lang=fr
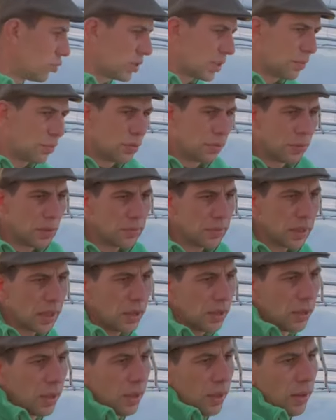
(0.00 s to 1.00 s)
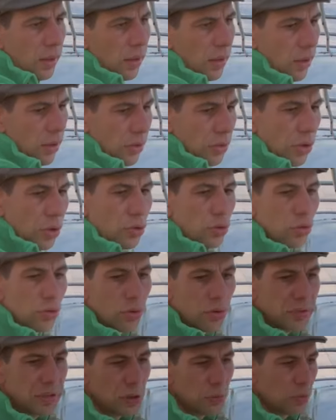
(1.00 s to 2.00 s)
simplement bien euh,
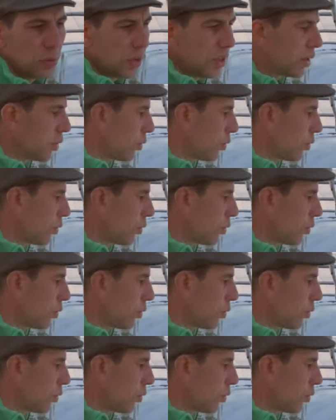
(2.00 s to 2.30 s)
nocturne si je puis dire.